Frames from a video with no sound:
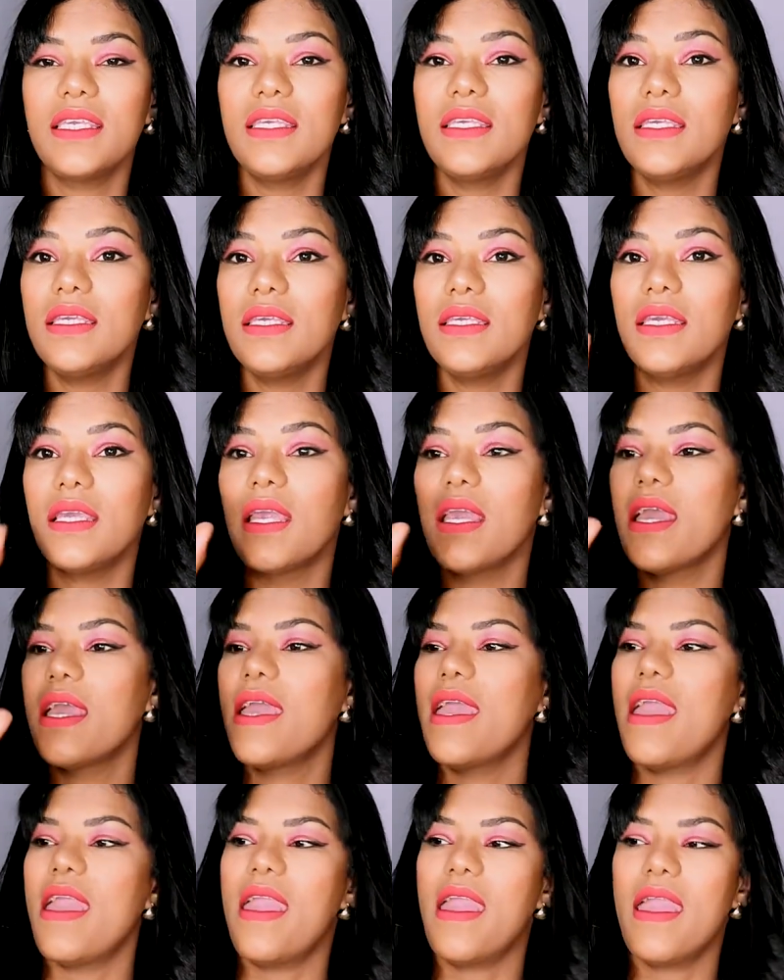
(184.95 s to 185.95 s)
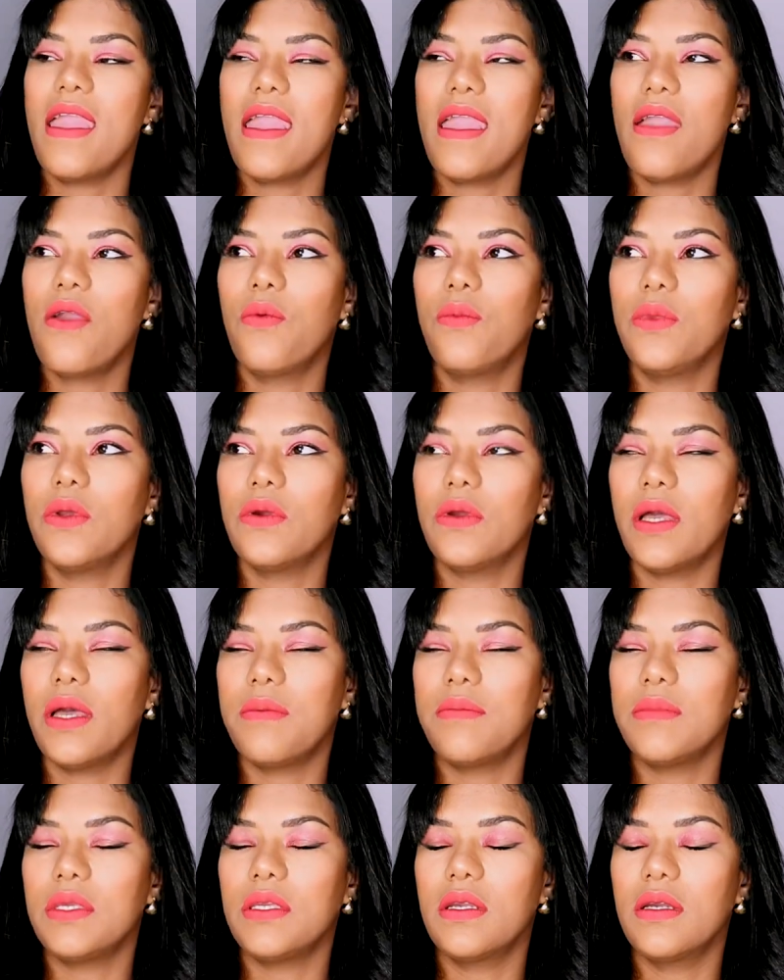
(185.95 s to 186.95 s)
E é, o meu,
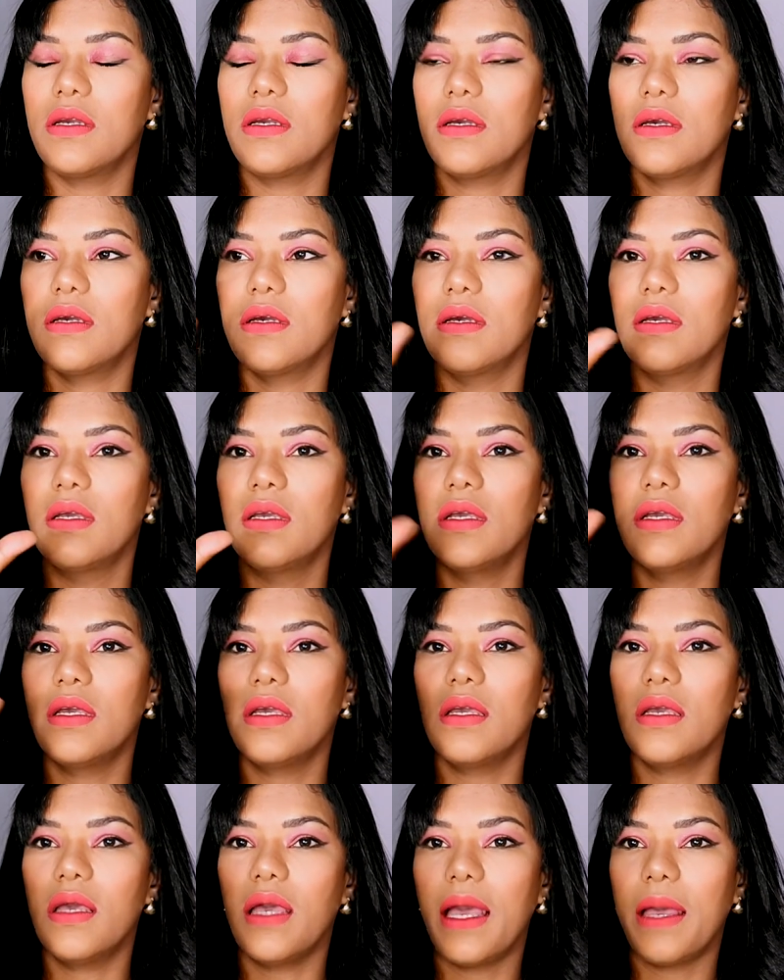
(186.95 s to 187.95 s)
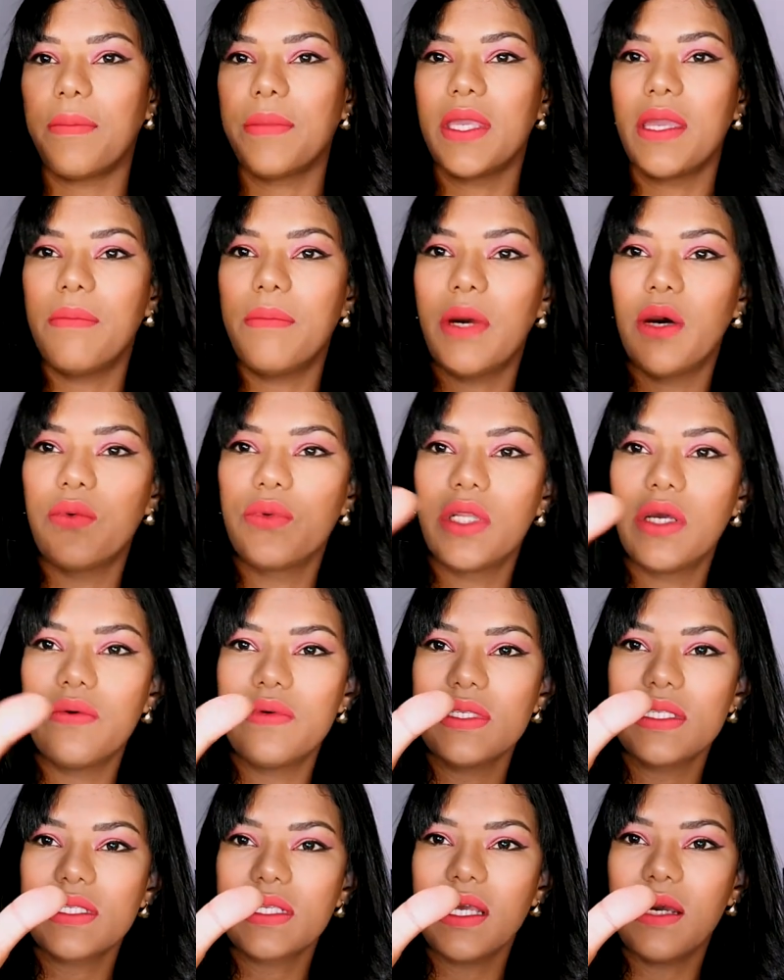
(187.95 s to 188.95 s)
a, minha, a minha mão
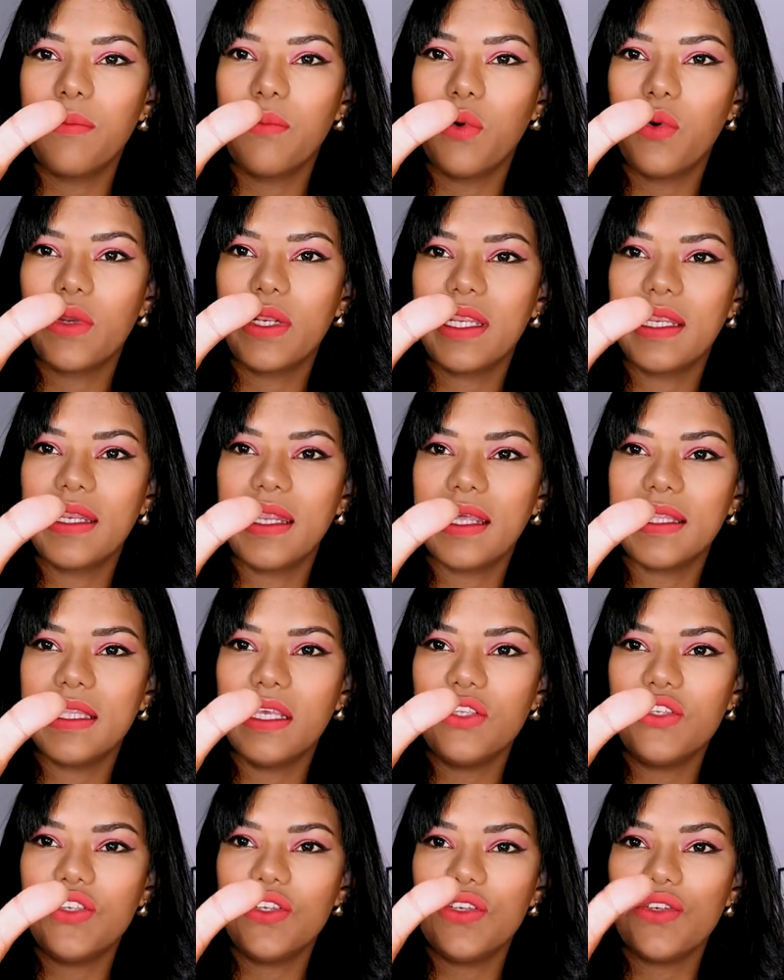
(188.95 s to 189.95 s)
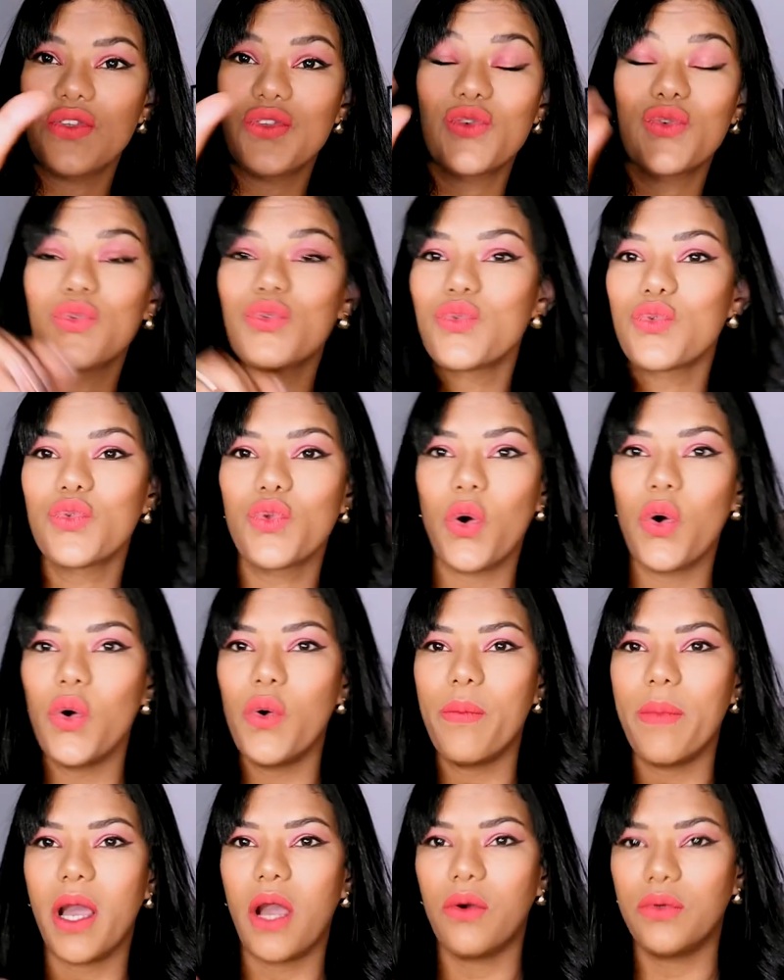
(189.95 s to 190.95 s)
não escamou nem nada disso.
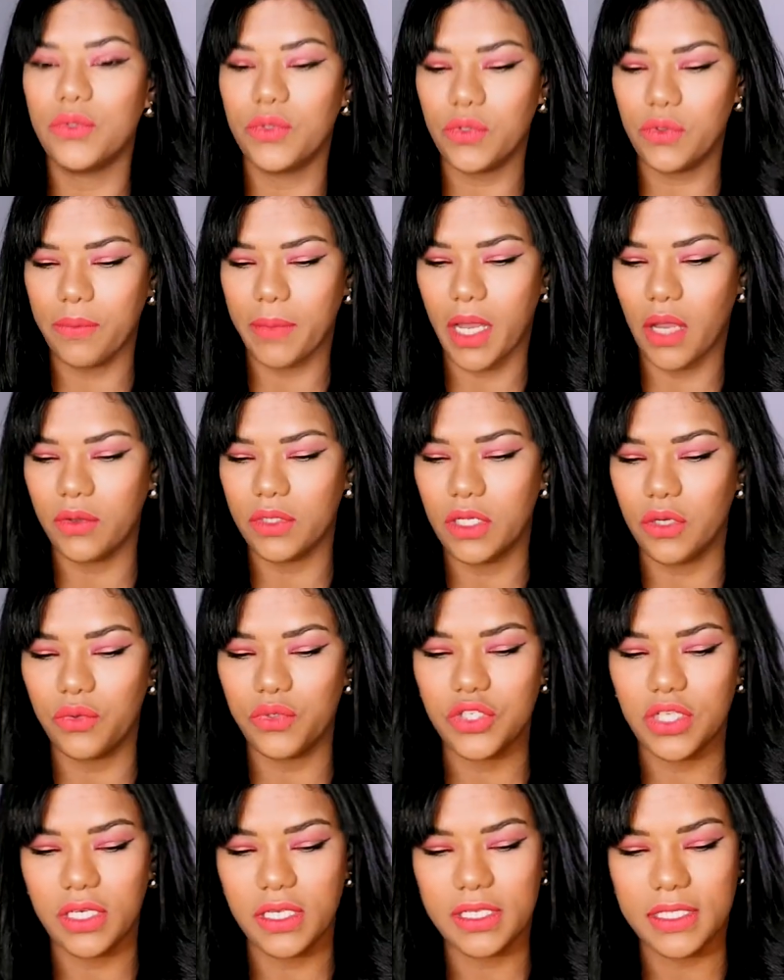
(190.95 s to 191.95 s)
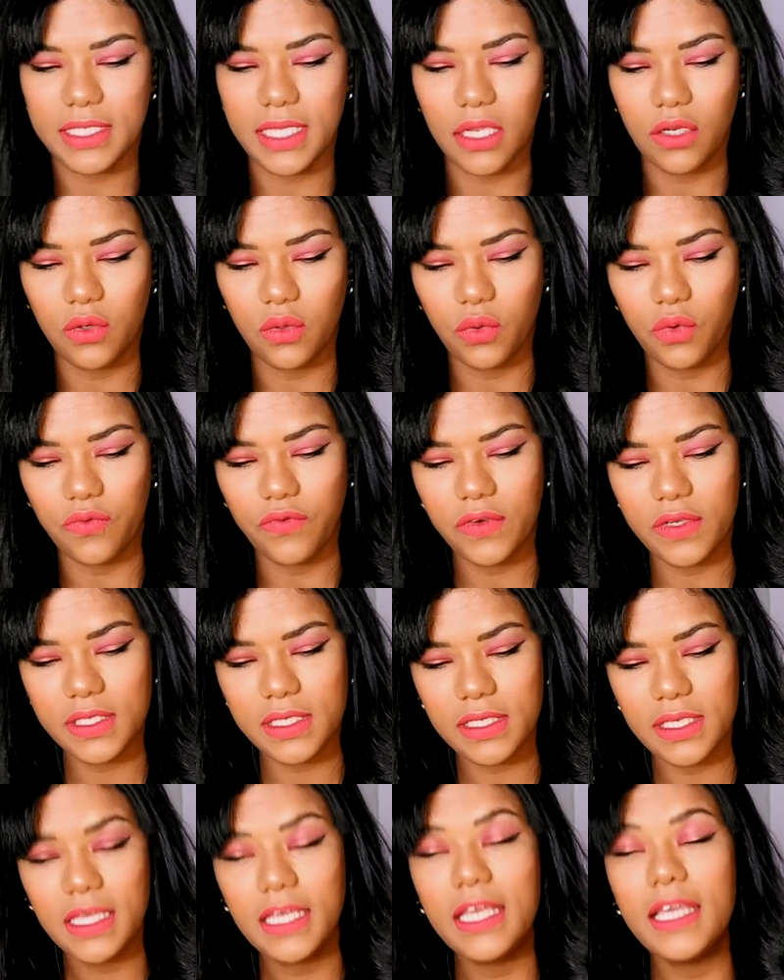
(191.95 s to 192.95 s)
Normal, normal. Não utilizei
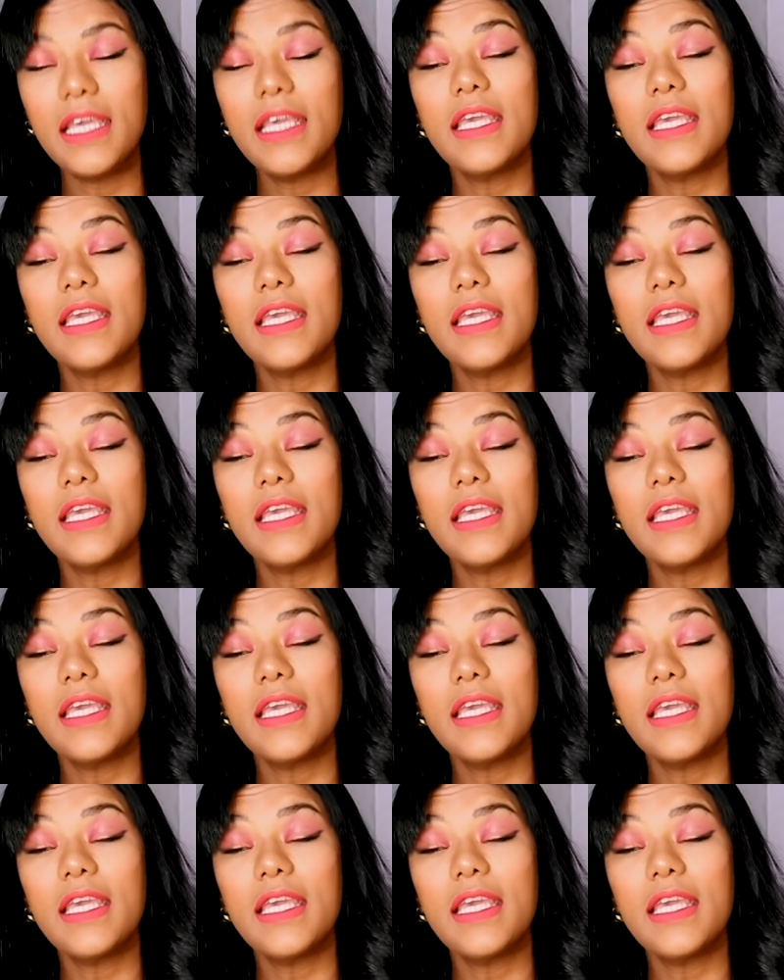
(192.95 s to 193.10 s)
luvas.